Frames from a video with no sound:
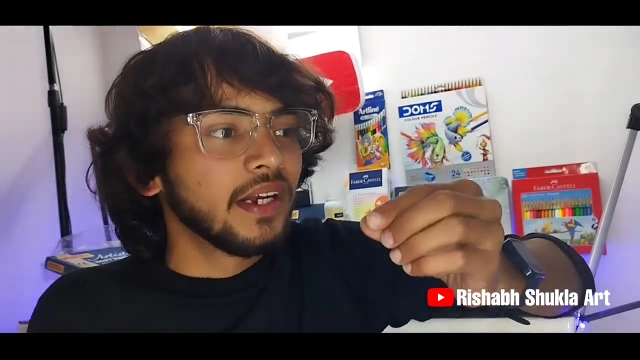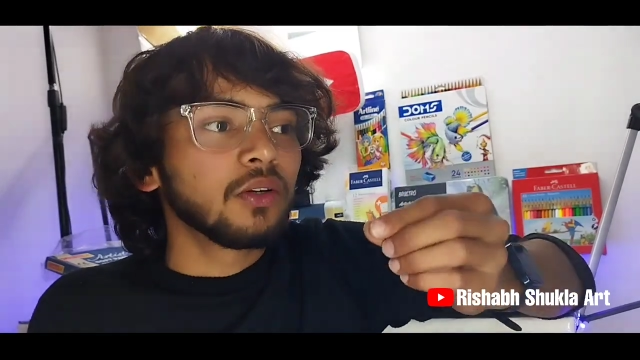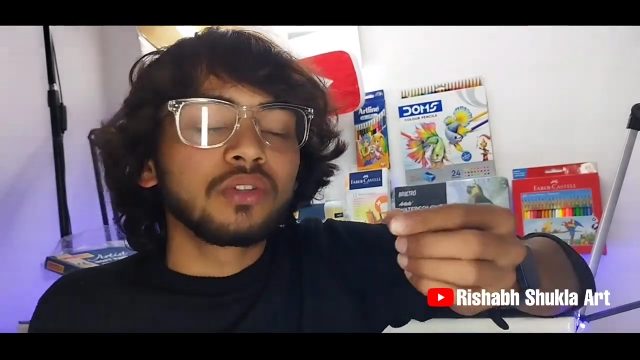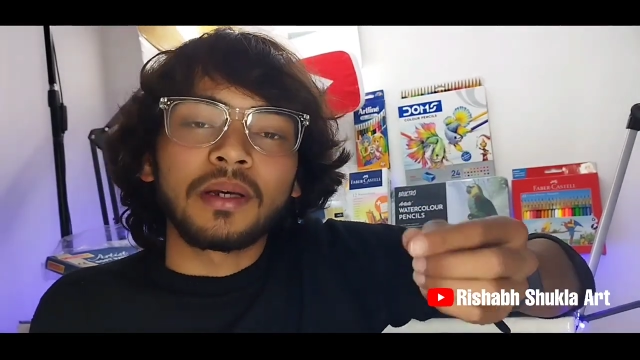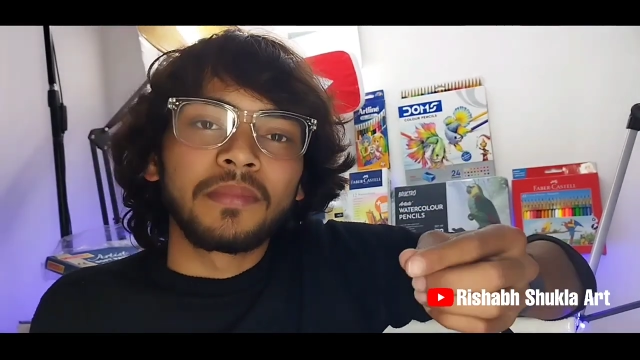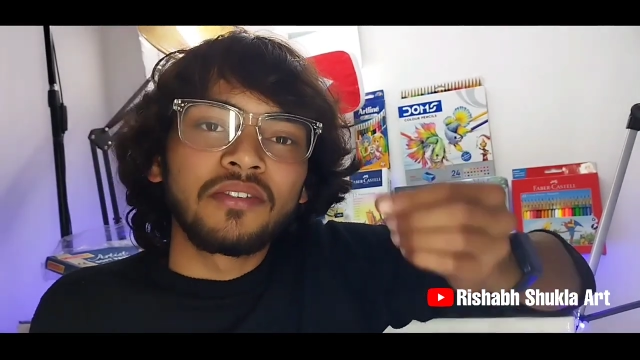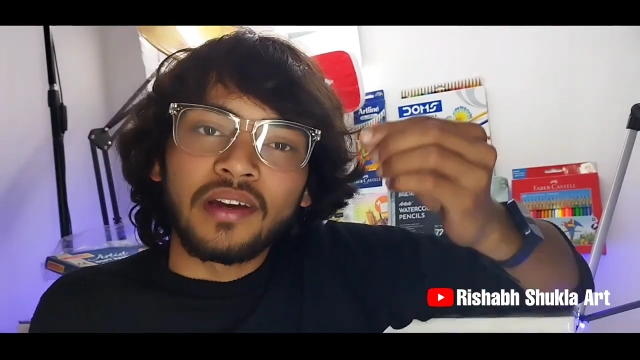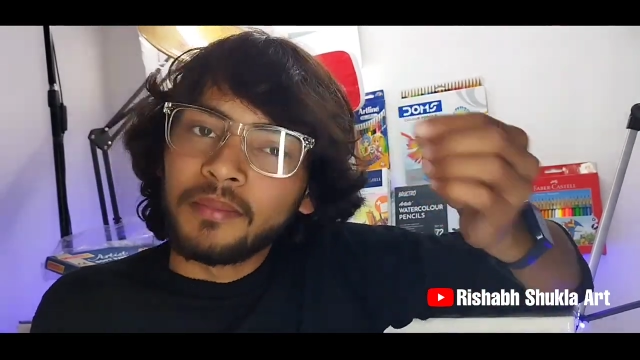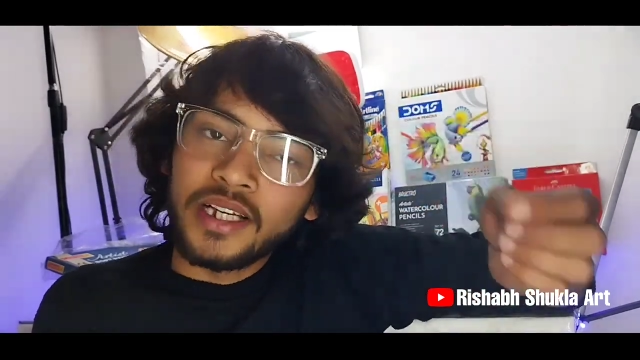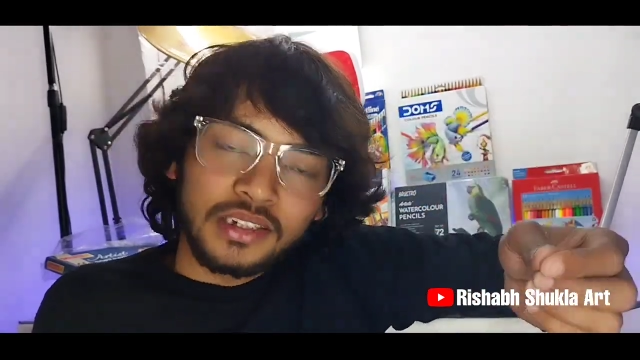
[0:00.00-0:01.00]
मैंने कुछ अपने
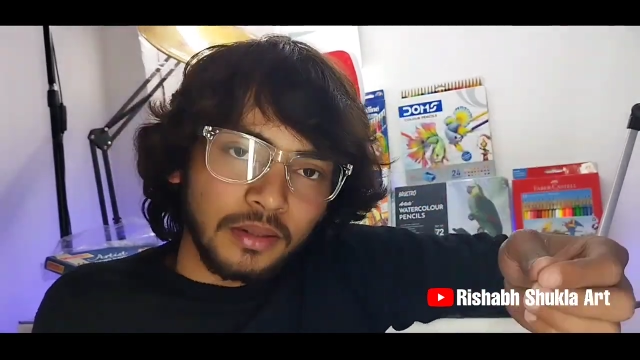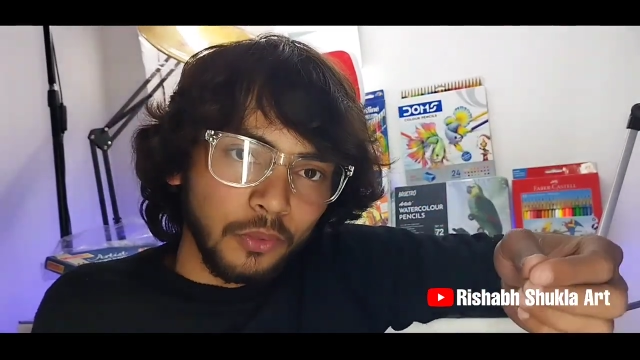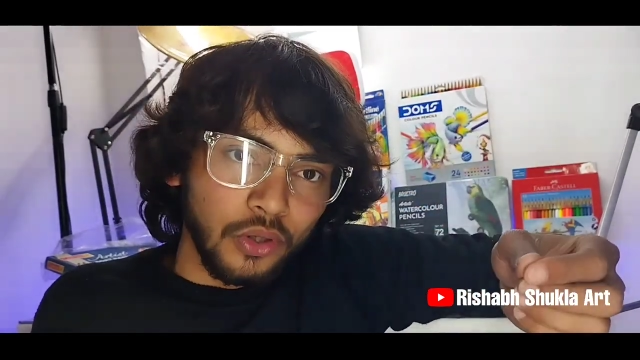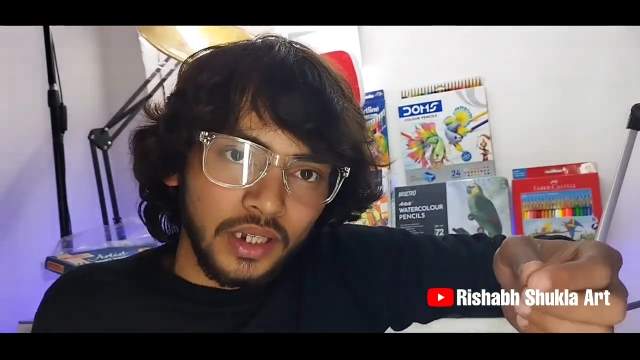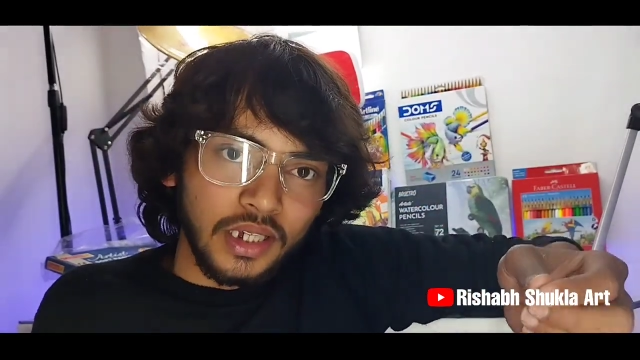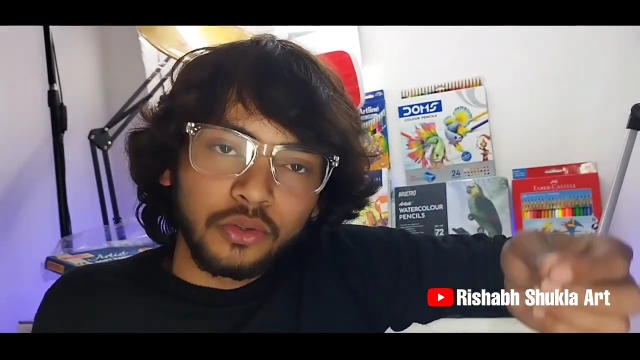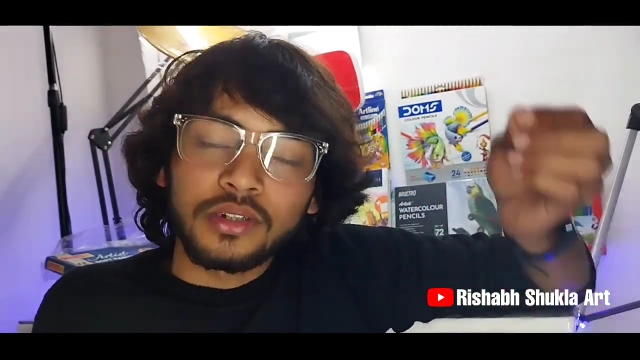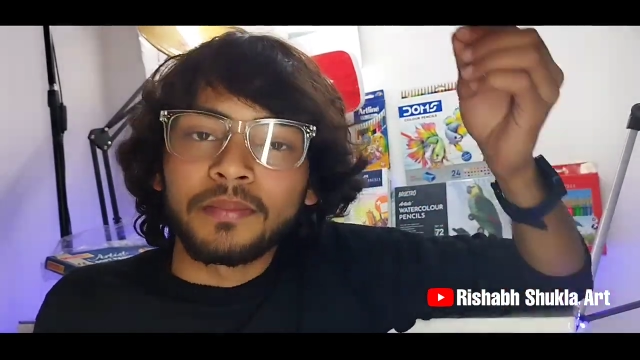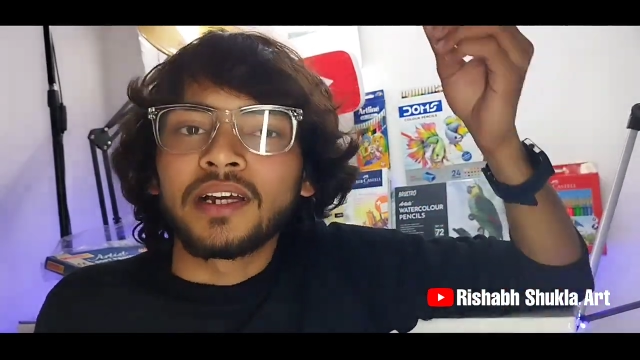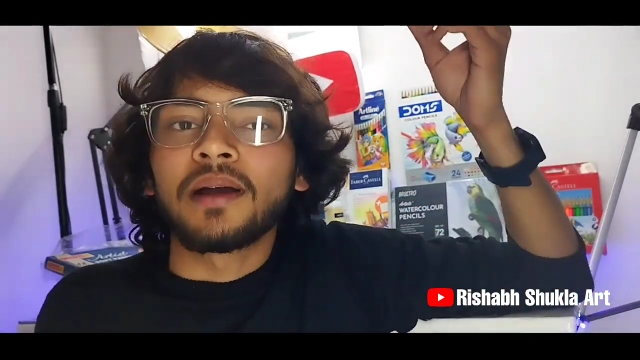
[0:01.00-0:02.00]
फैमिली का सपोर्ट लिया है
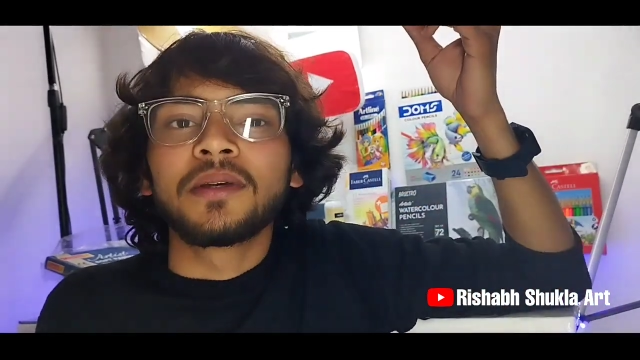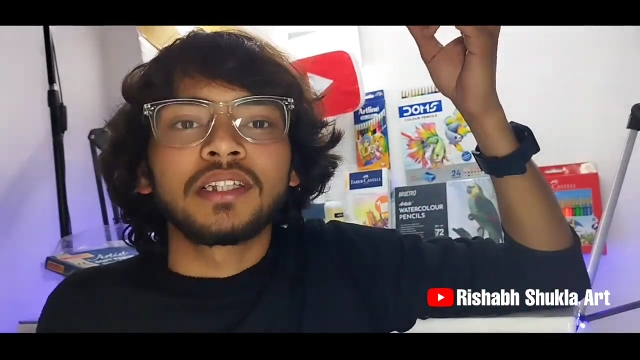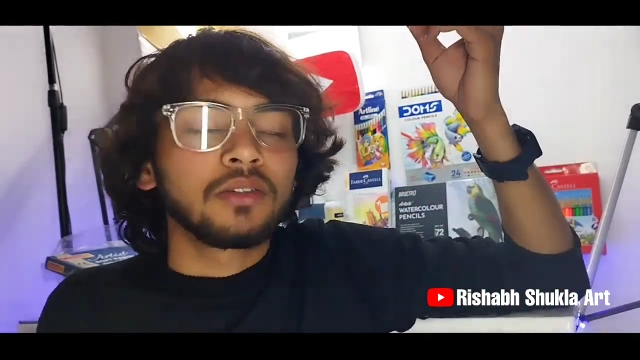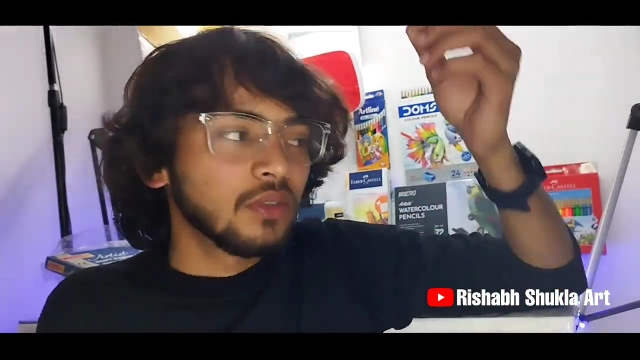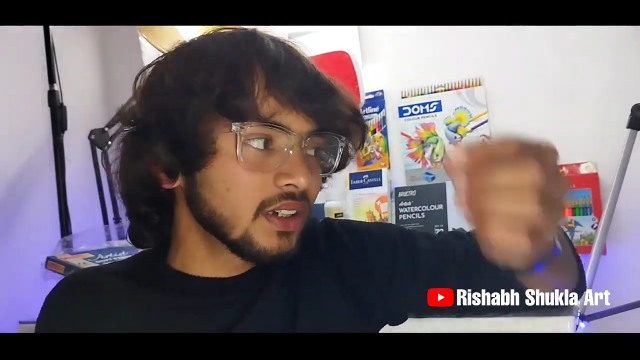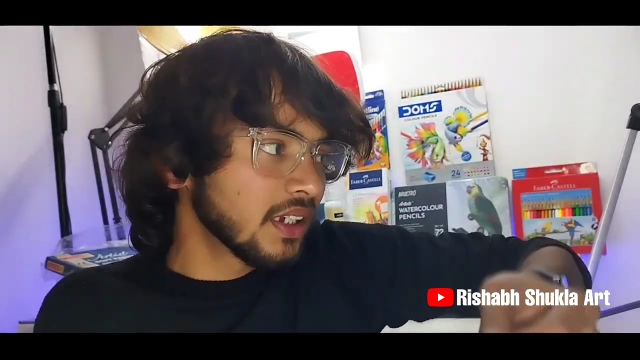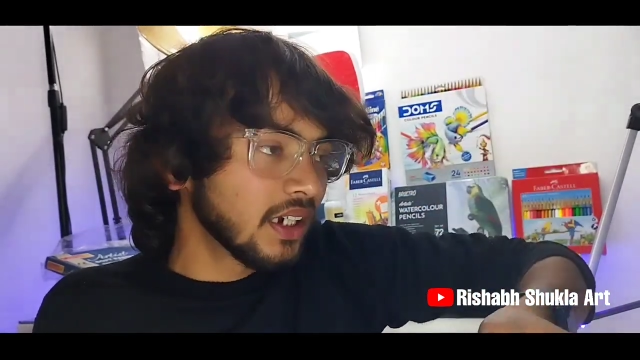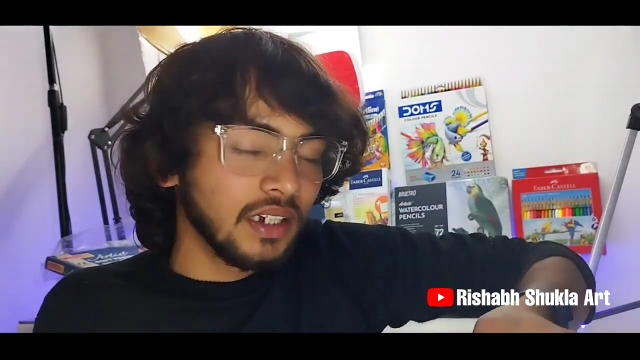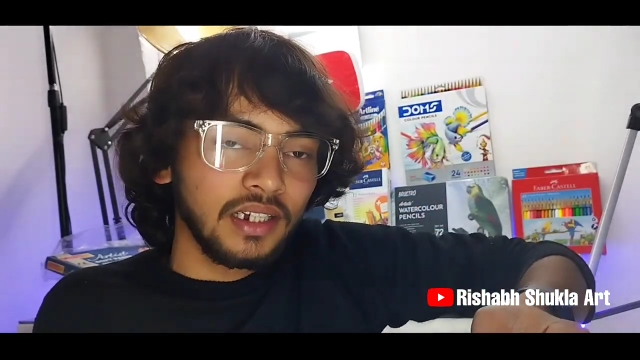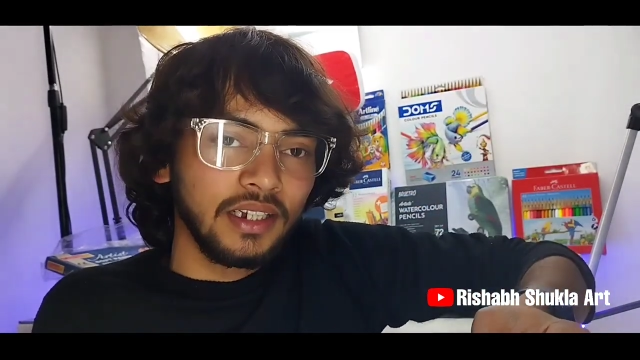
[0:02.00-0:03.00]
कुछ अपने कमीशन वर्क
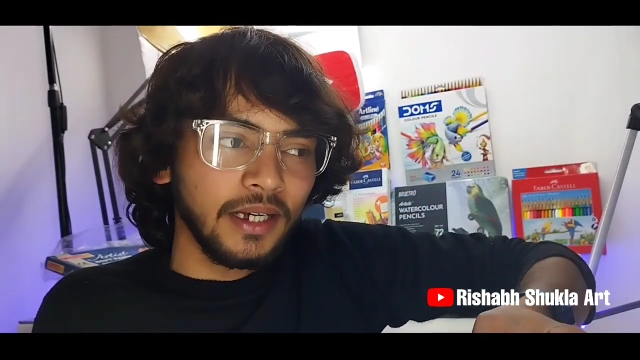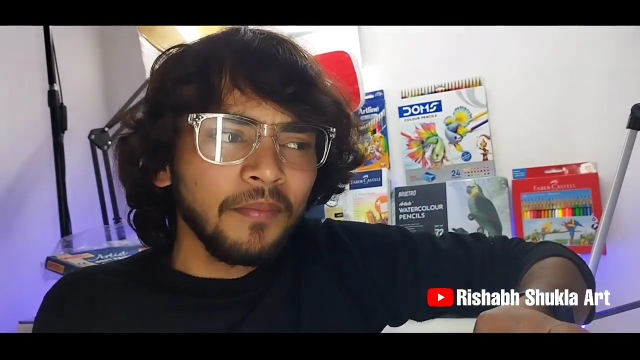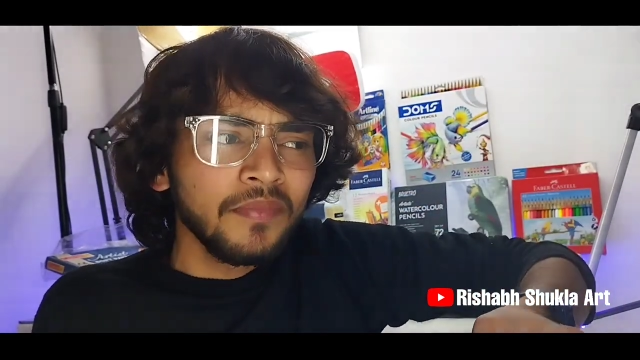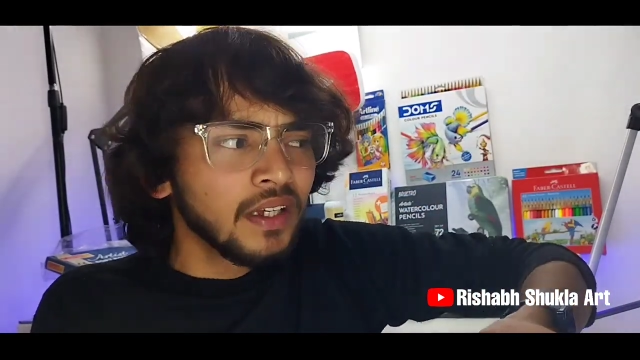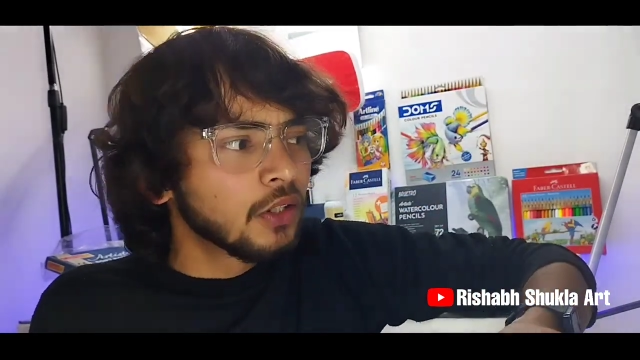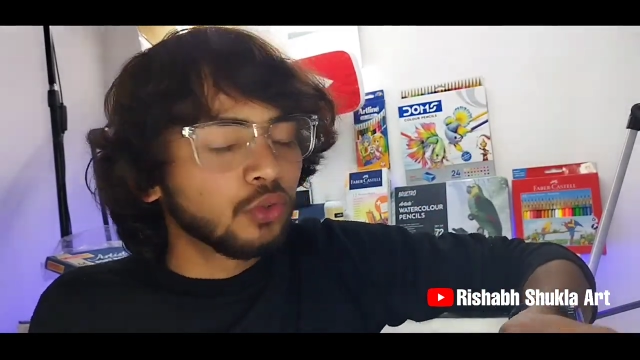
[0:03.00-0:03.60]
से करके लिया है